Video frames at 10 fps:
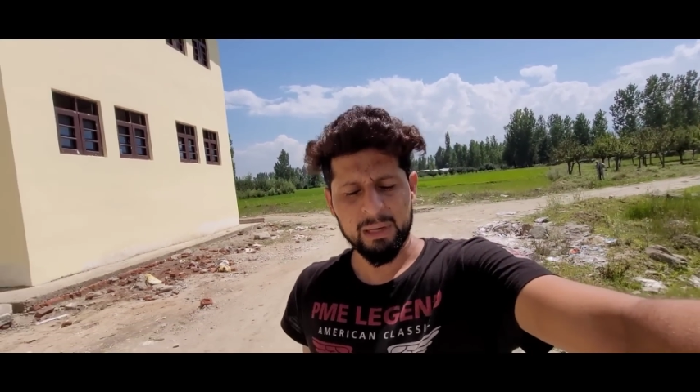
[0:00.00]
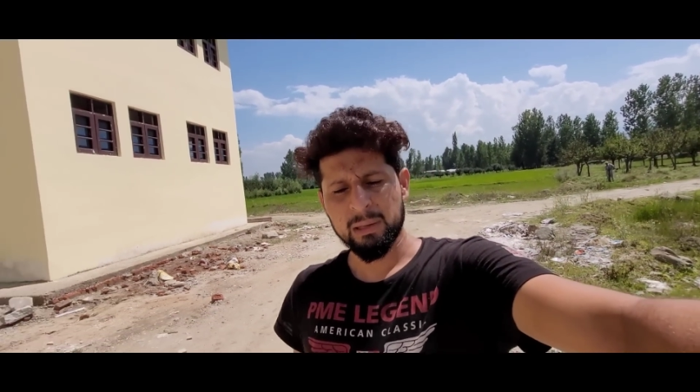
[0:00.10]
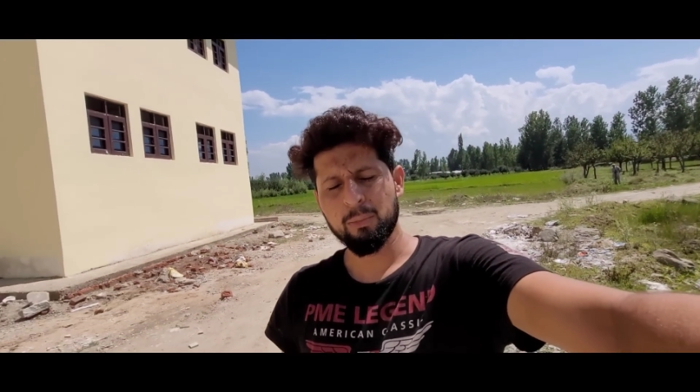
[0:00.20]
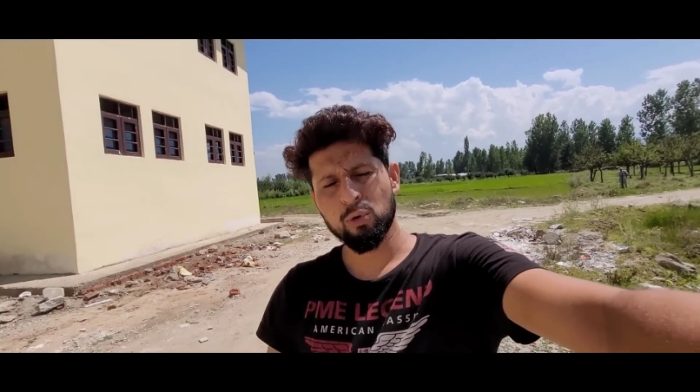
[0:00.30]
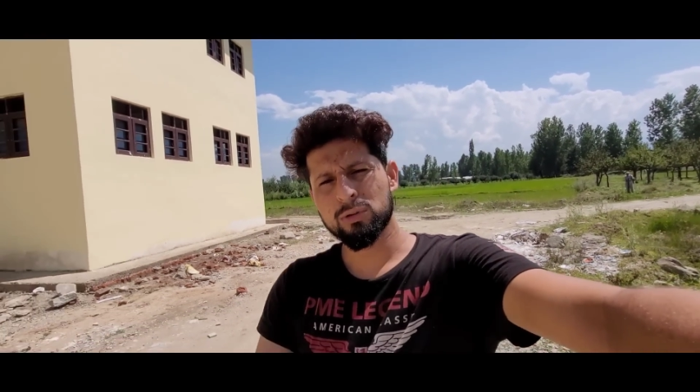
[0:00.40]

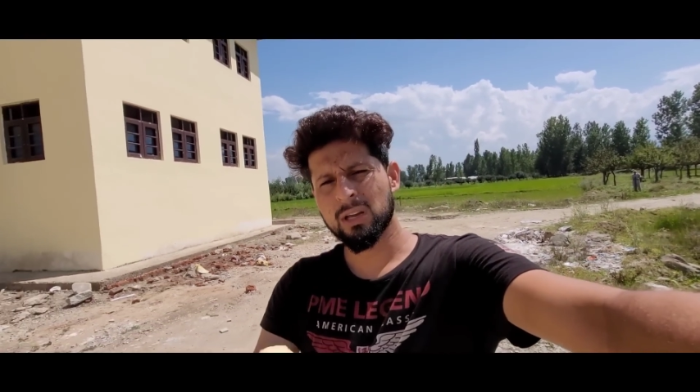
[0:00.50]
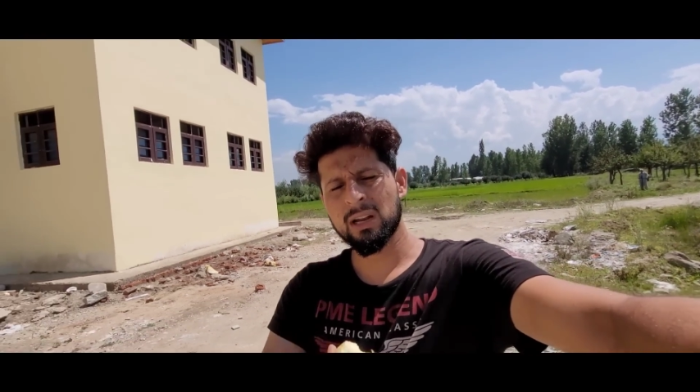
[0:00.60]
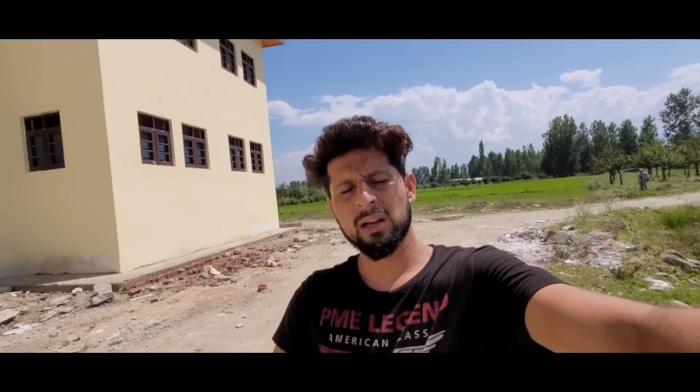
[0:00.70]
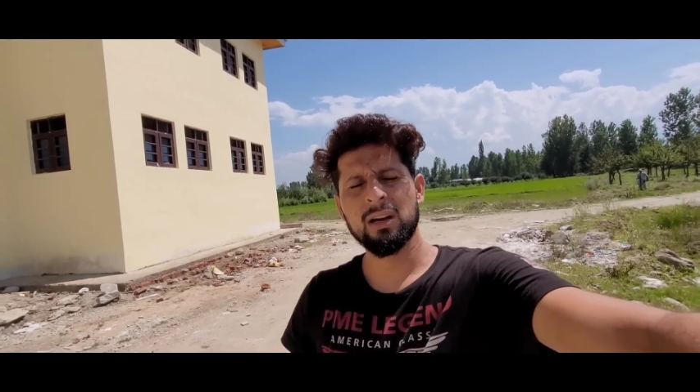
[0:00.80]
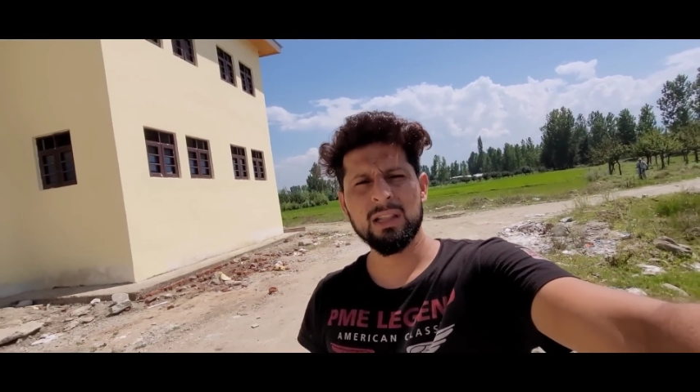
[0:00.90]
मतलब बहुत
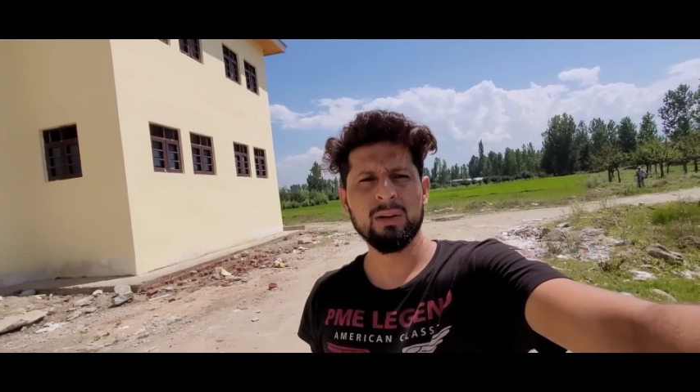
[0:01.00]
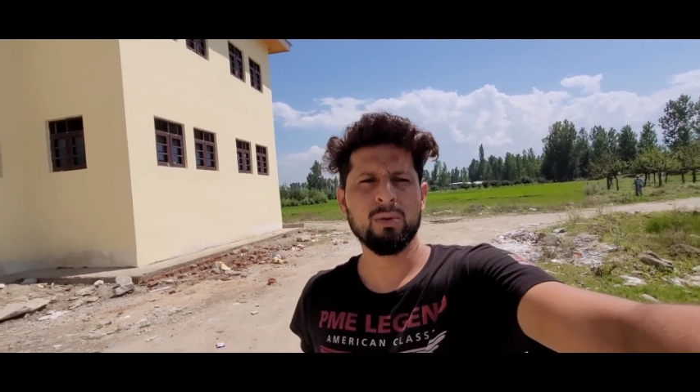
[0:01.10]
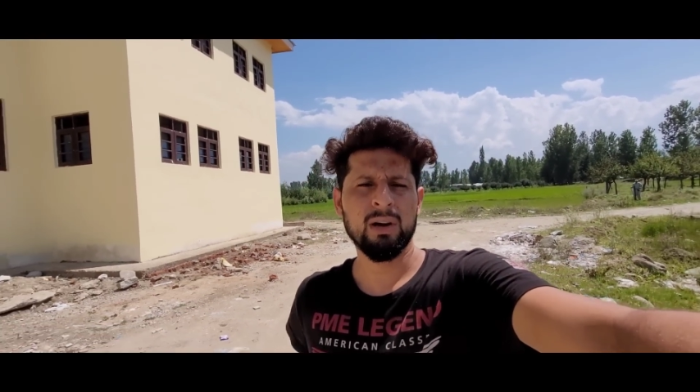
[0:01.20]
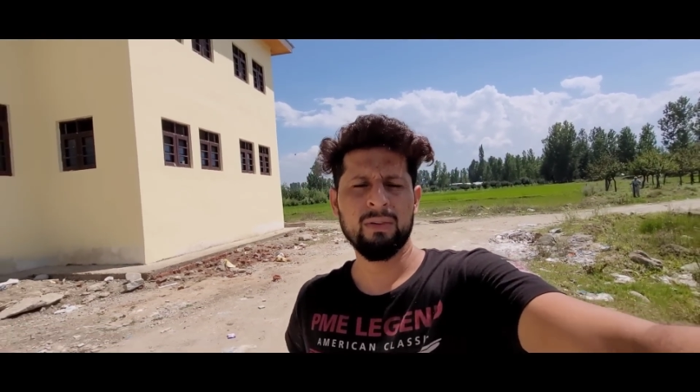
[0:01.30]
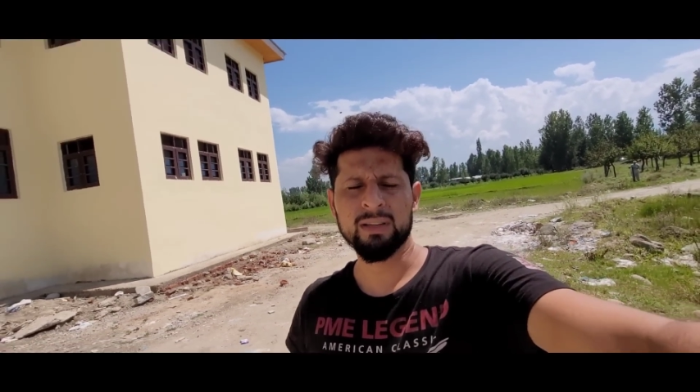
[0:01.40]
सारी गंदी
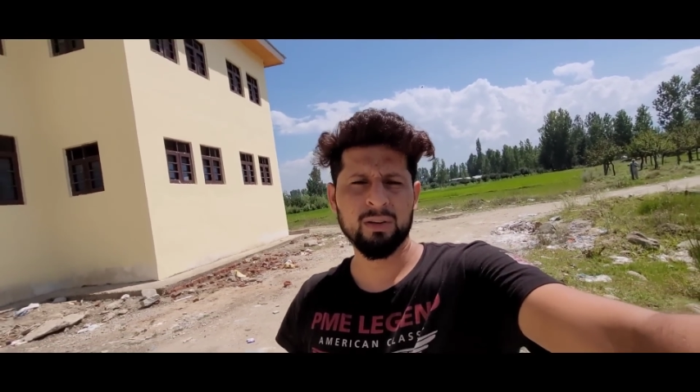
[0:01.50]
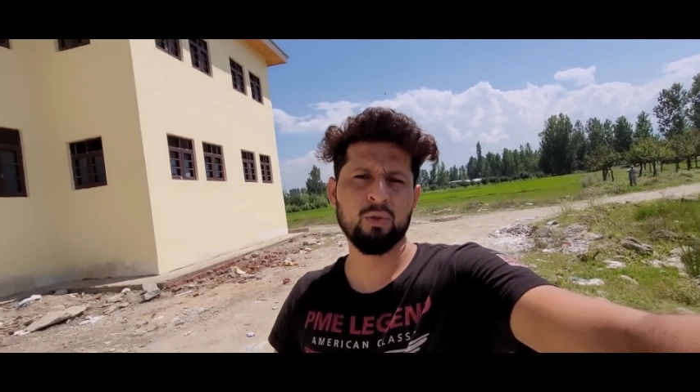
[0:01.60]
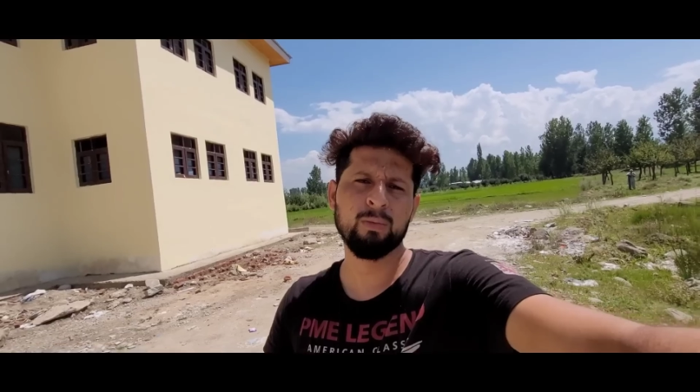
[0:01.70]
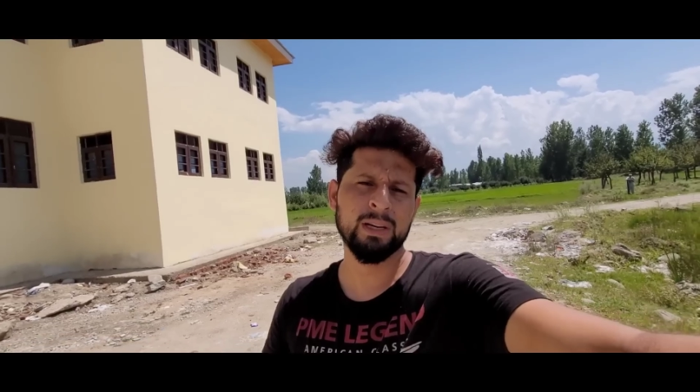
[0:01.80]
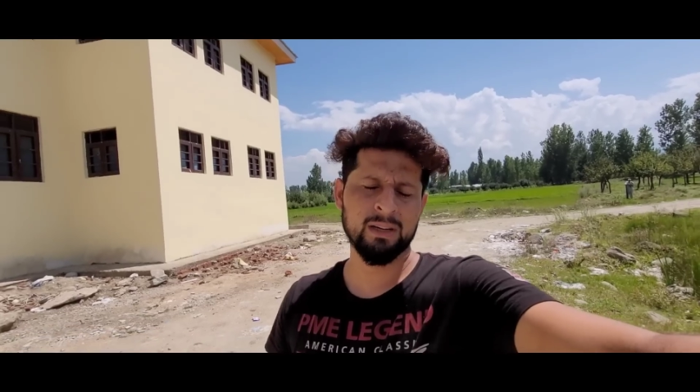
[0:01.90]
रोड है वहाँ से
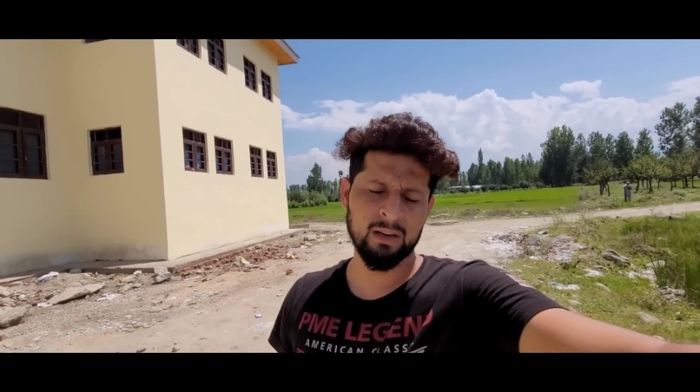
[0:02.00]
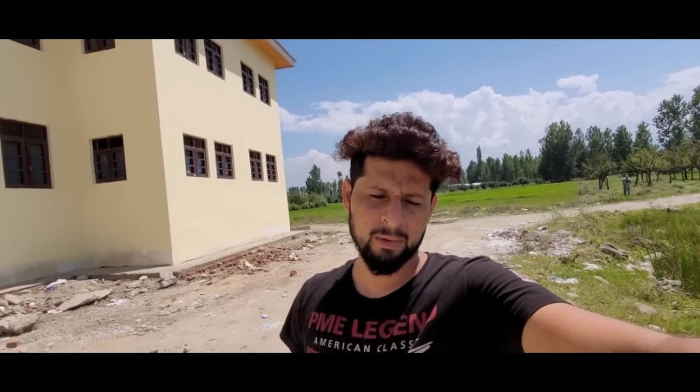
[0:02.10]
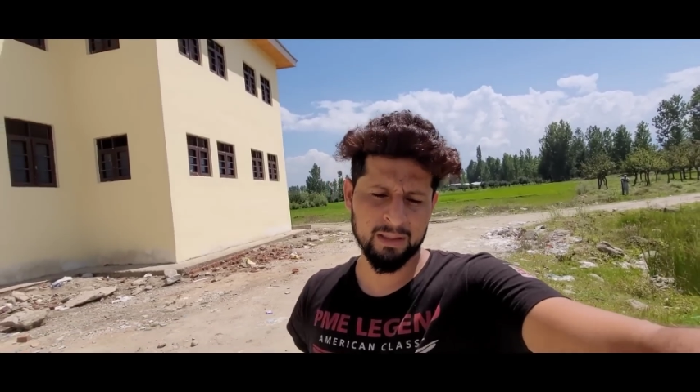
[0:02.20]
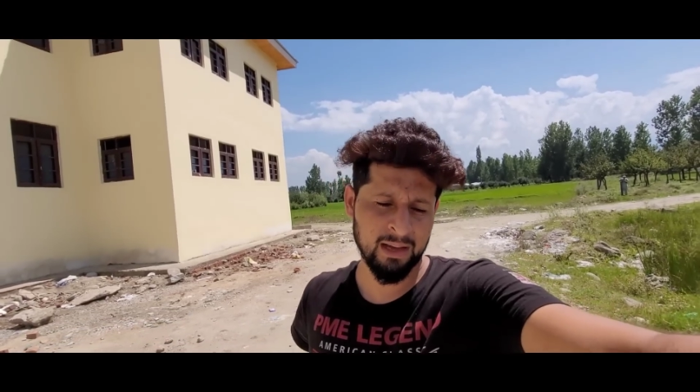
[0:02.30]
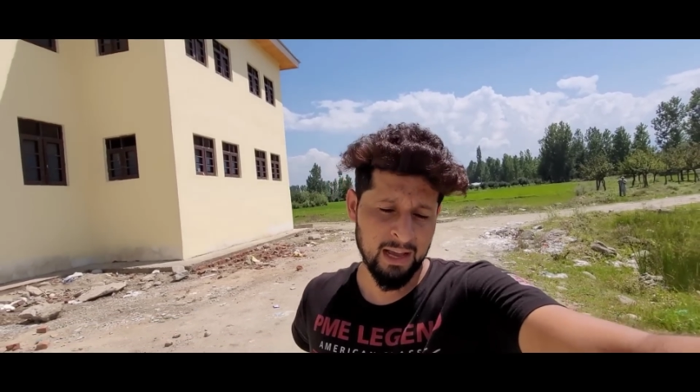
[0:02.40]
घूम के जाना
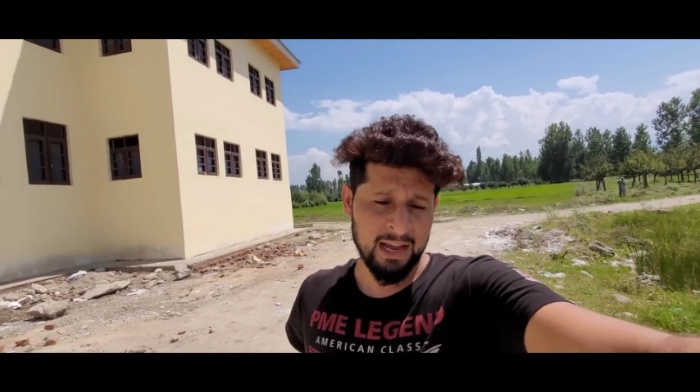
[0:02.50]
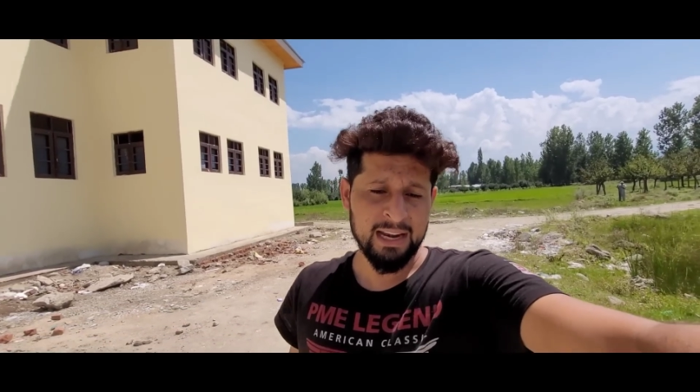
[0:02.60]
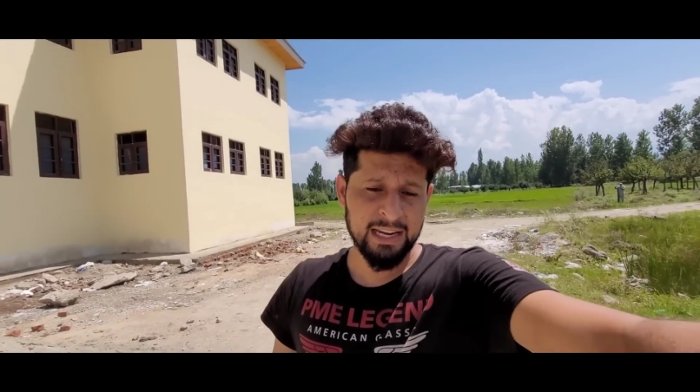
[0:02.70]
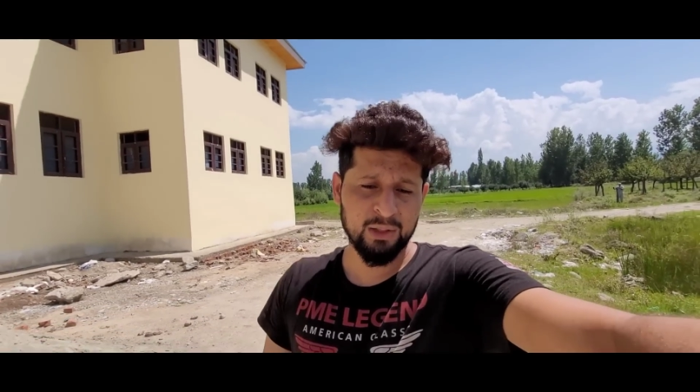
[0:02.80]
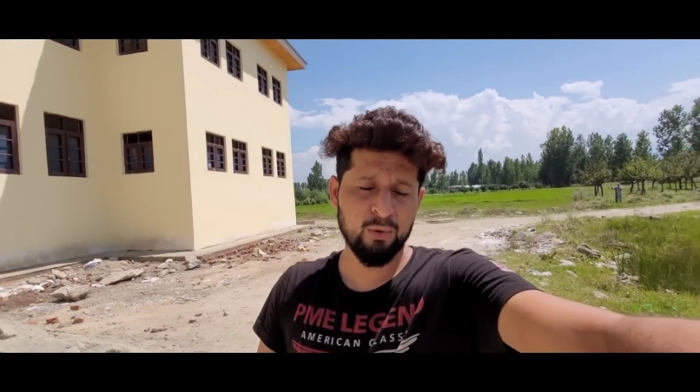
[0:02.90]
पड़ता है
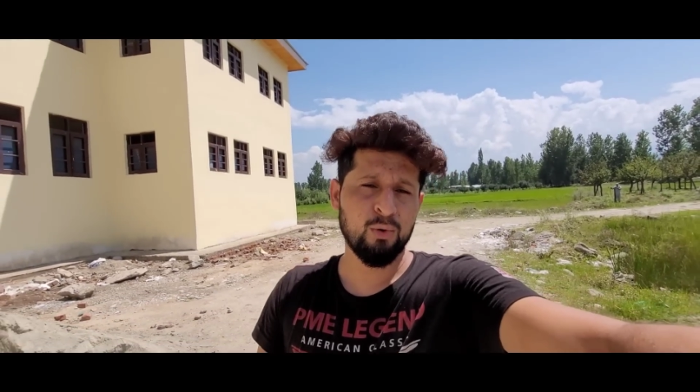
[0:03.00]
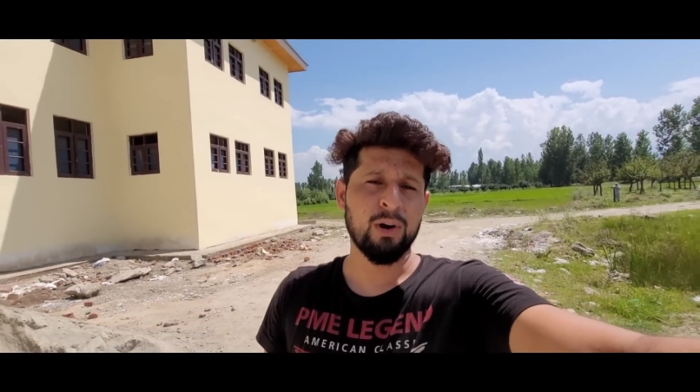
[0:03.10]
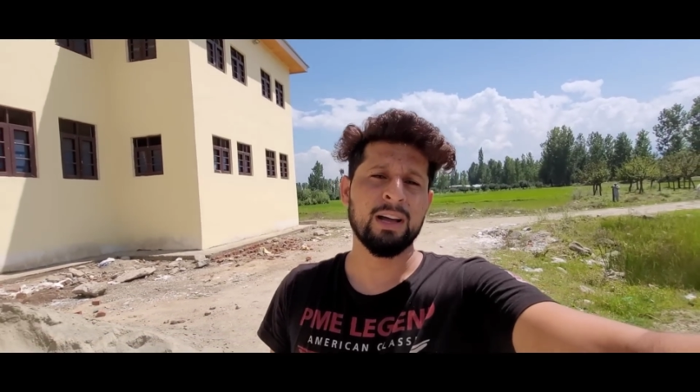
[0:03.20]
नहीं तो